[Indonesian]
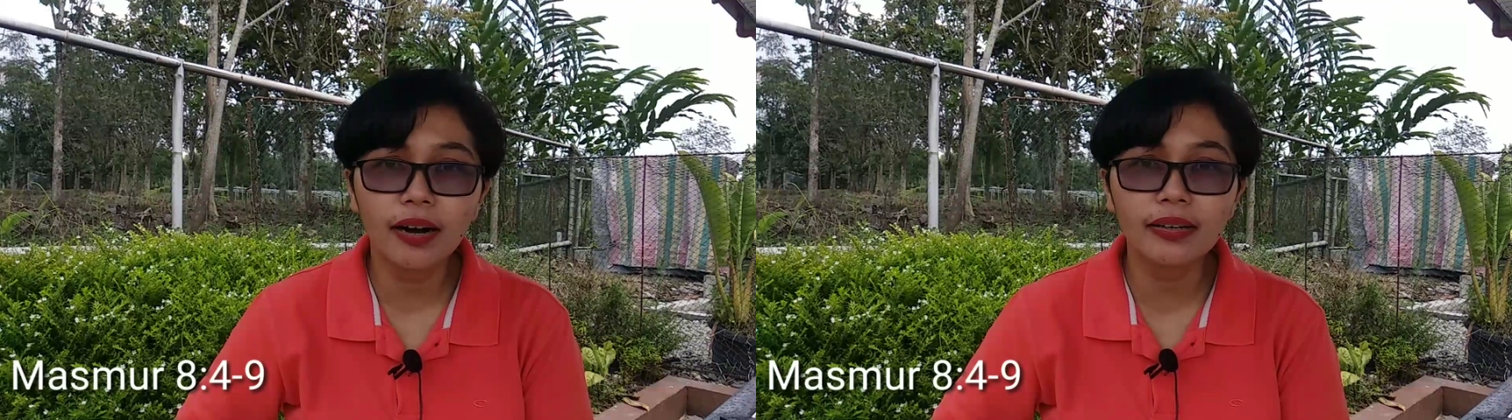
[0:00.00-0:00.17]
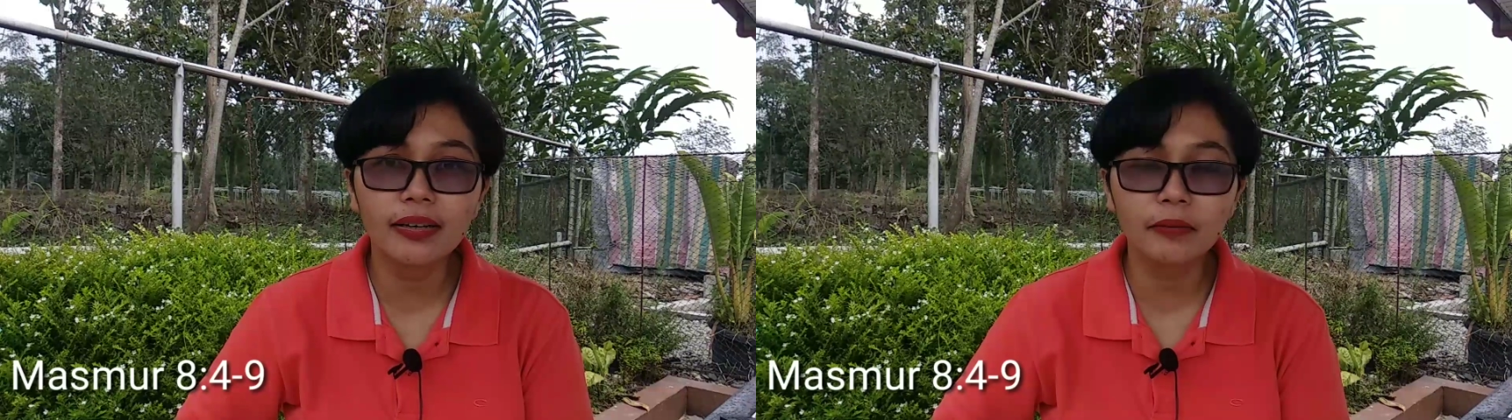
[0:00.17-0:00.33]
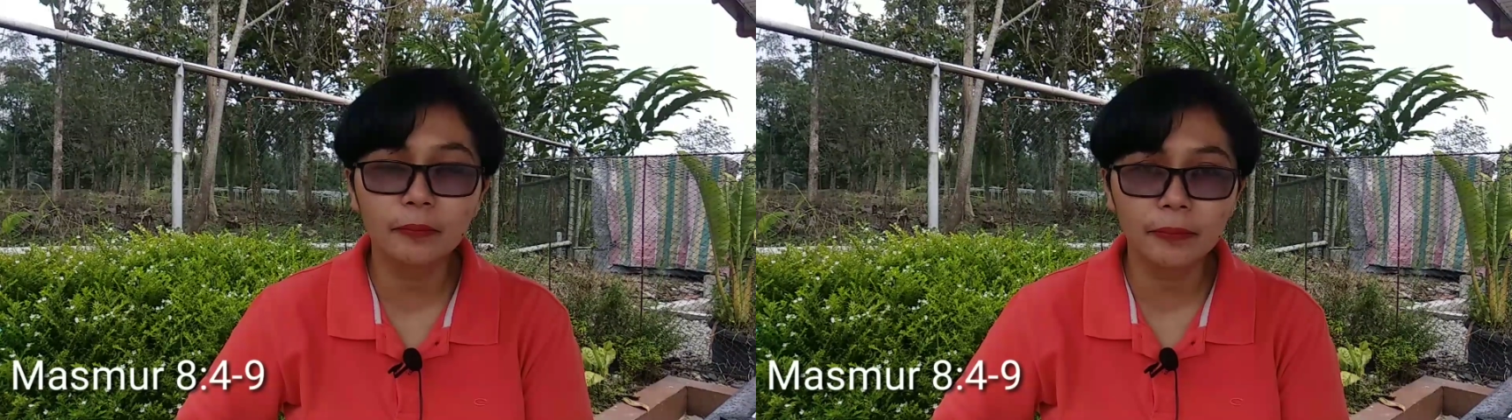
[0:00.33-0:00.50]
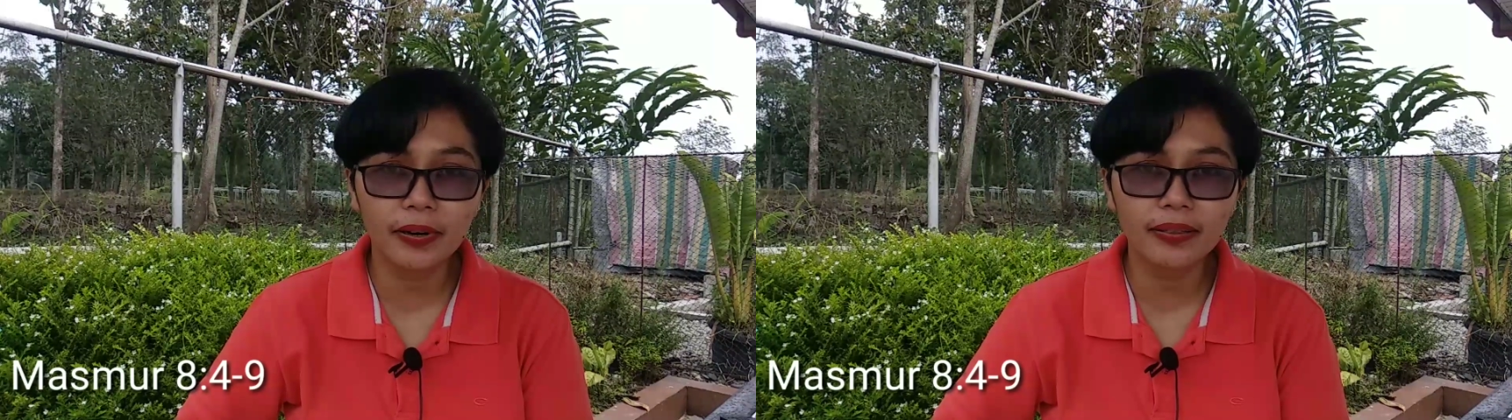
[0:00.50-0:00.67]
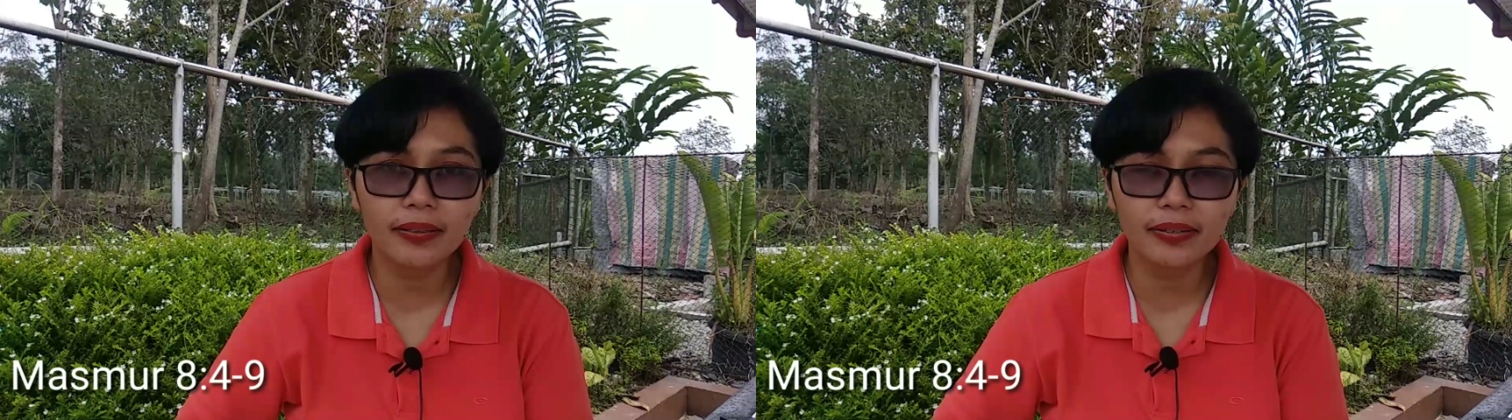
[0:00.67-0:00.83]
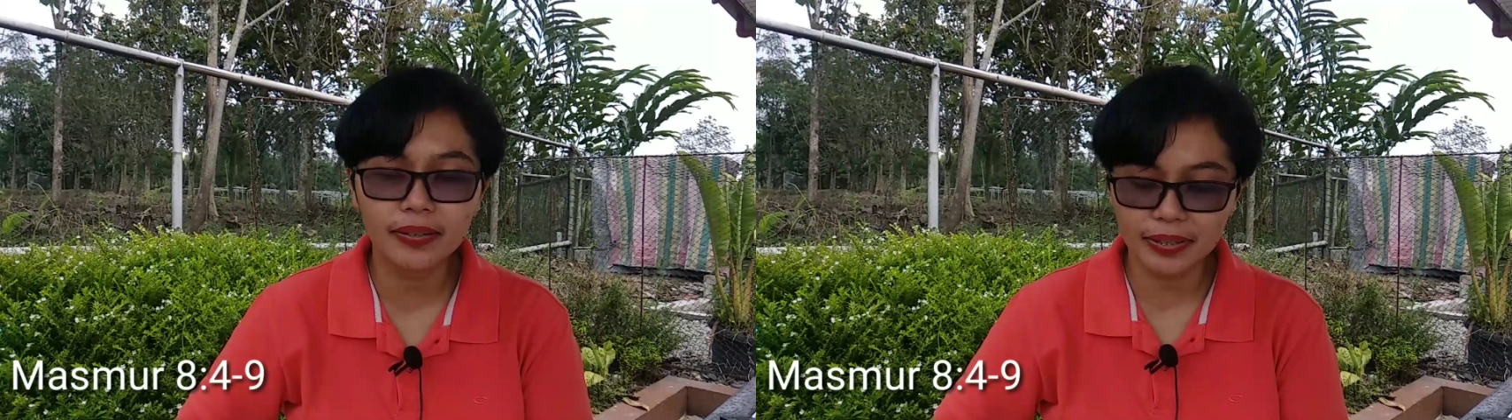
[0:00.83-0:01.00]
ayat 4
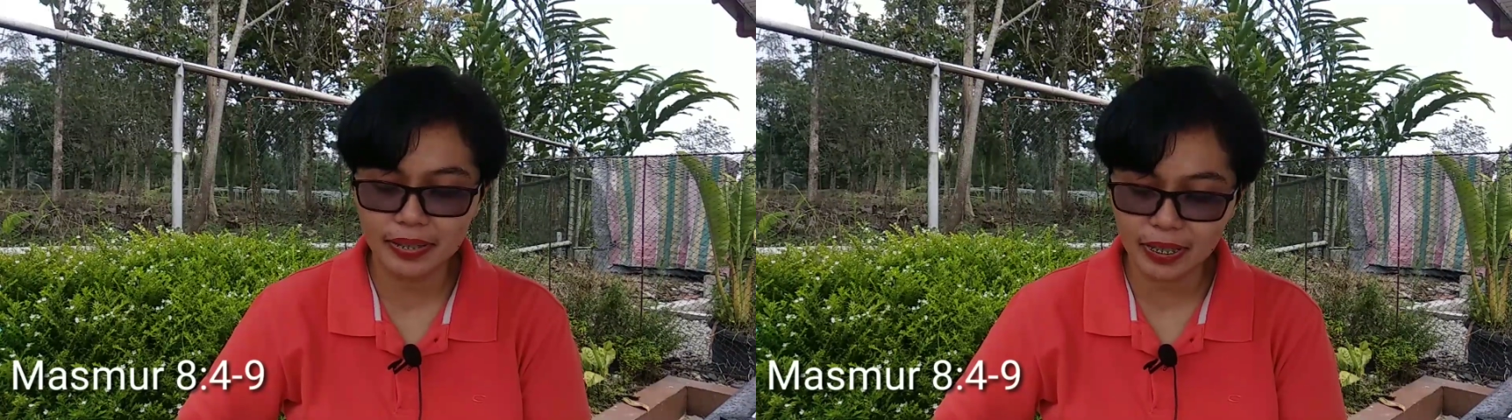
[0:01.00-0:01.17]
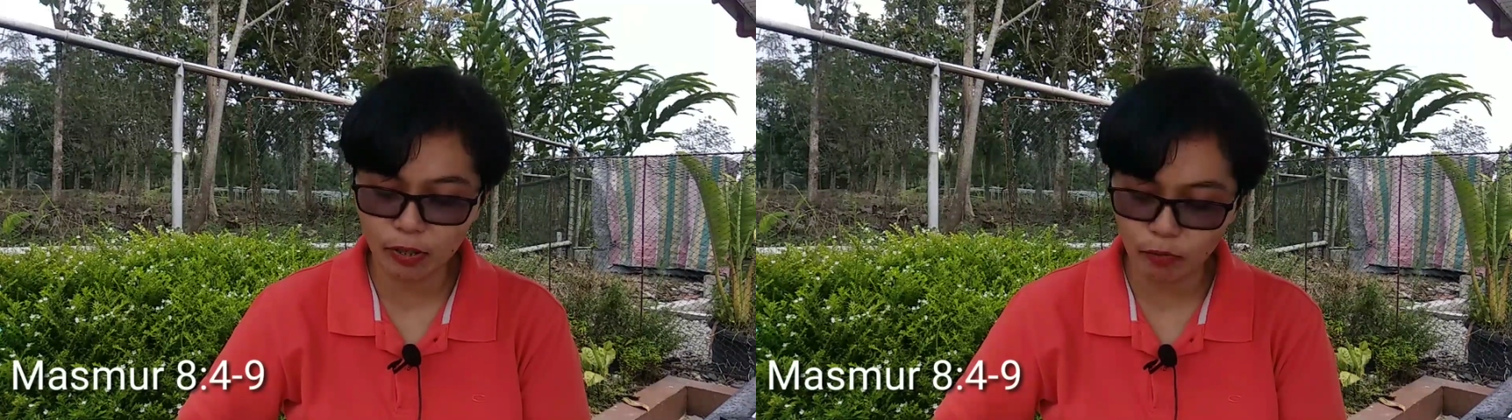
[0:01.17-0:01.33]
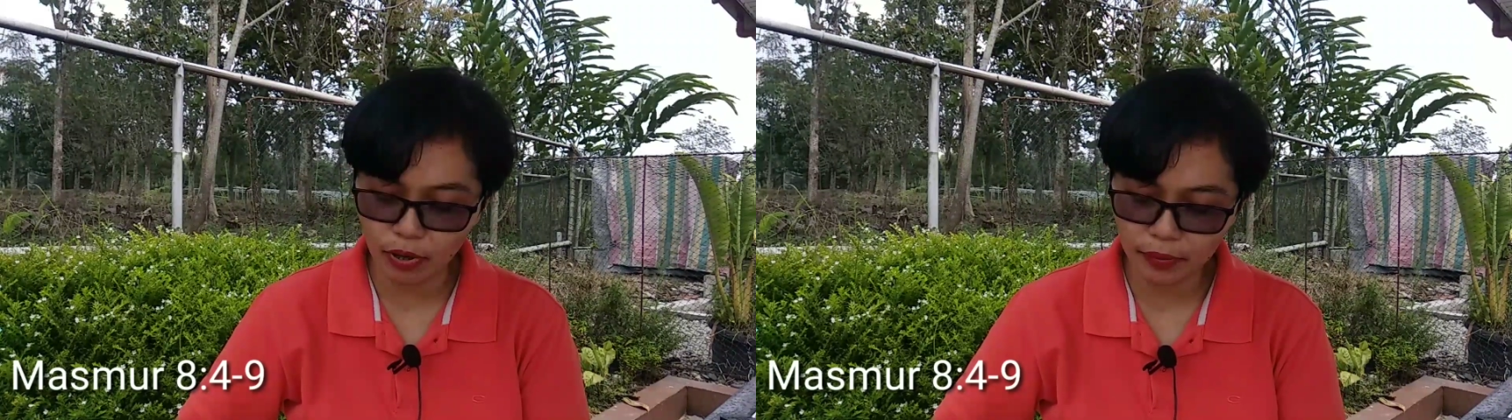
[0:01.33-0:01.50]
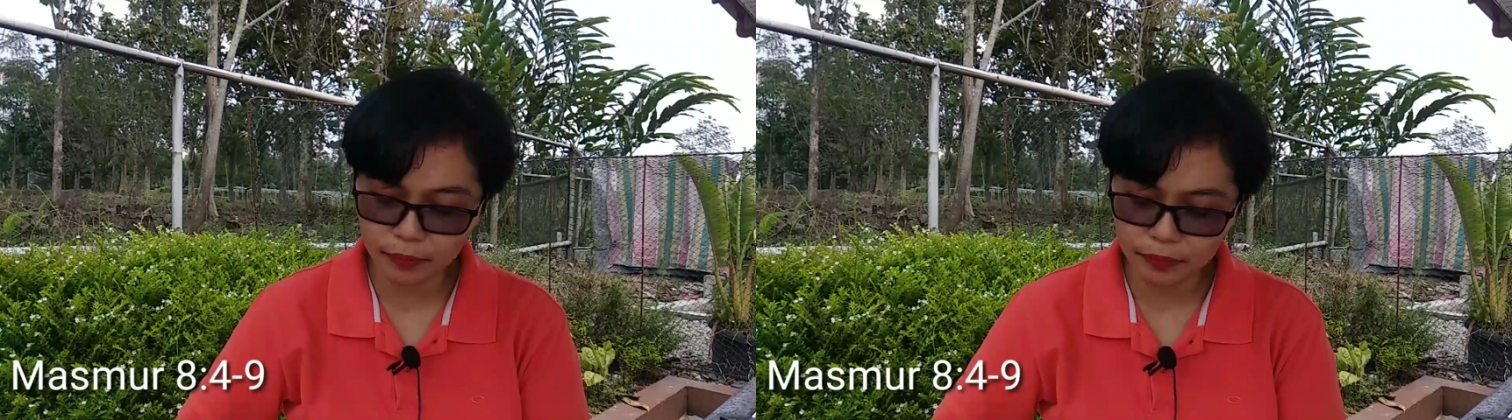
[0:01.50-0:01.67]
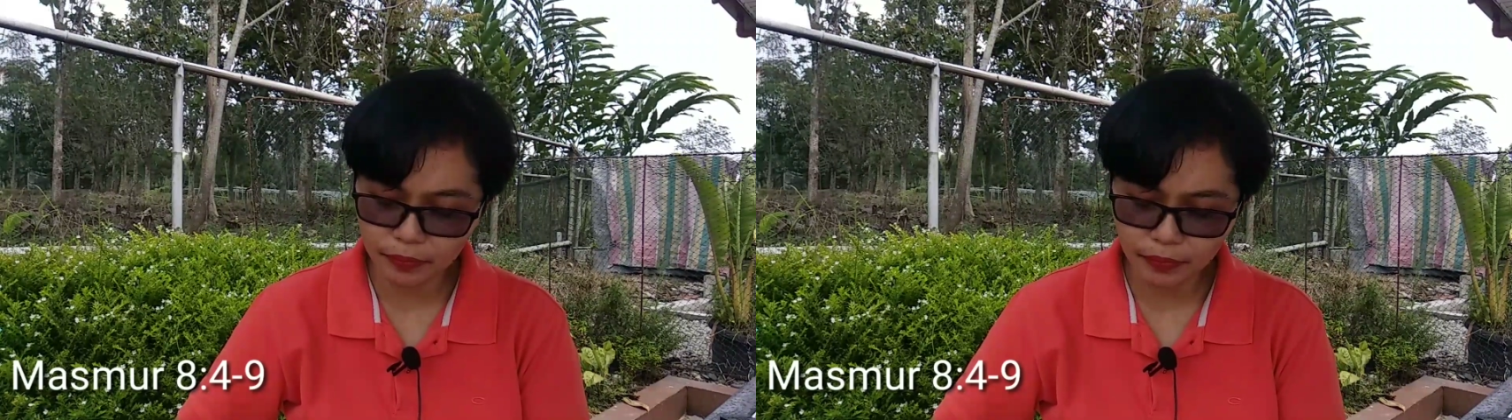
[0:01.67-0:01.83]
sesiwa